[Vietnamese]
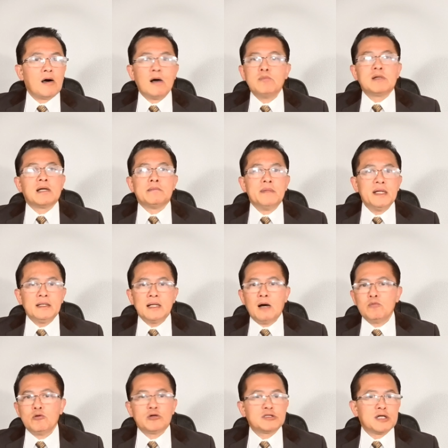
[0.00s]
họ không cần biết
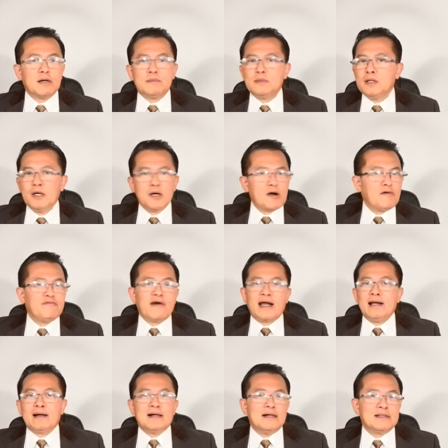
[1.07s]
ông Donald Trump có
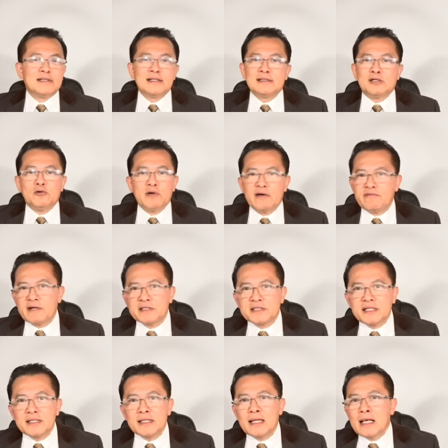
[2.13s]
phải là người thích chủ nghĩa phát
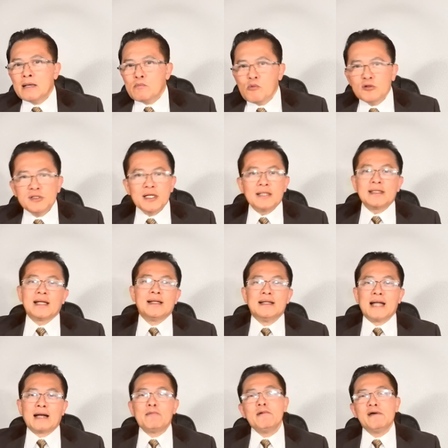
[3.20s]
xít muốn trở thành
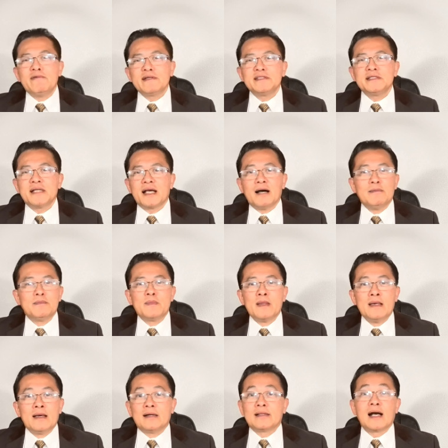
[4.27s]
hình ảnh người phát xít hay không
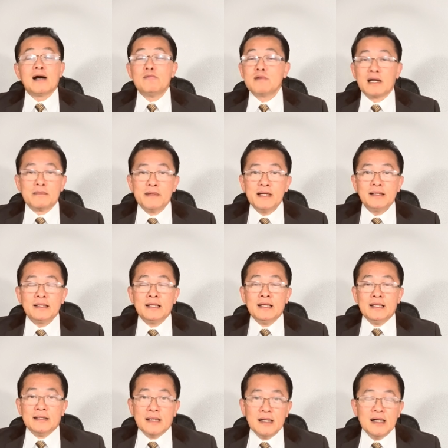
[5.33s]
người ta không cần biết
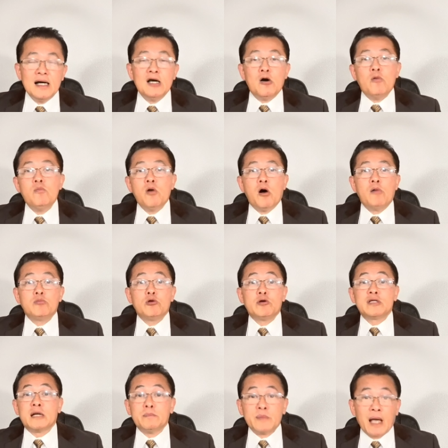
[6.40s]
những người ủng hộ ông
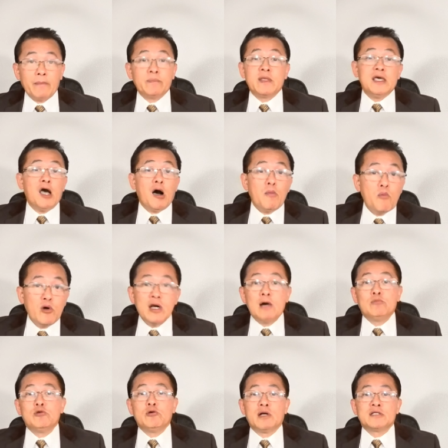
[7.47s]
Donald Trump thậm chí họ muốn
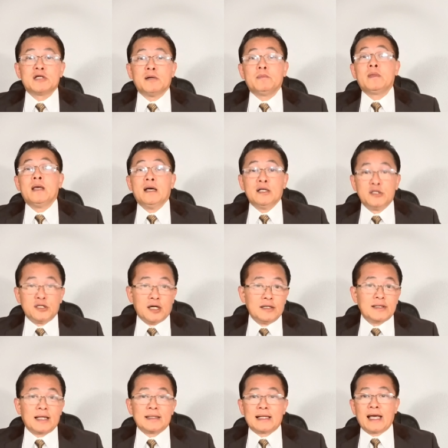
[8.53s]
ông Donald Trump
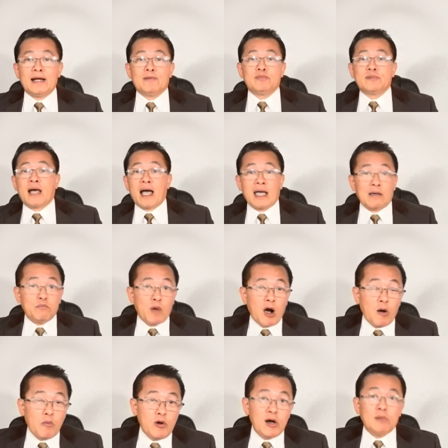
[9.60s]
trở thành kẻ độc tài
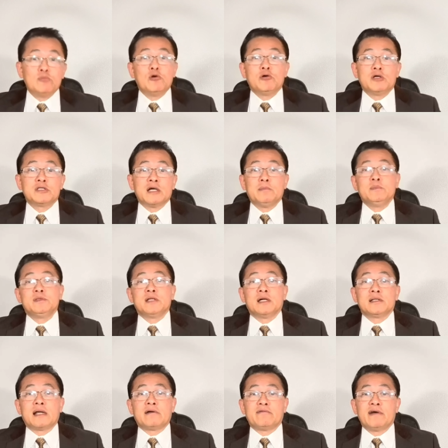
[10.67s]
mà họ muốn ông Donald Trump
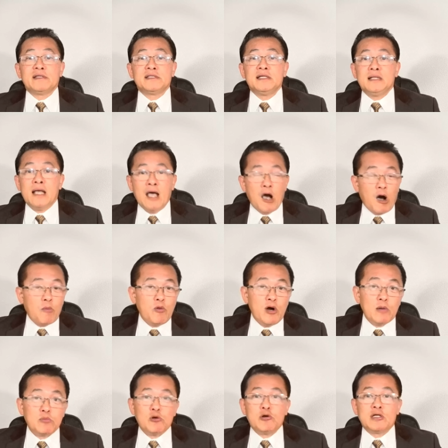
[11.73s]
trở thành phát xít họ
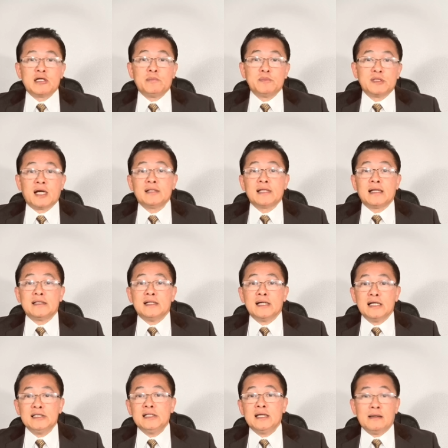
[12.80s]
muốn ông Donald Trump trở thành
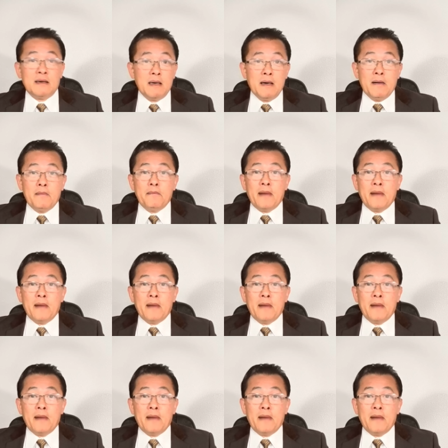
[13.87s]
những cái gì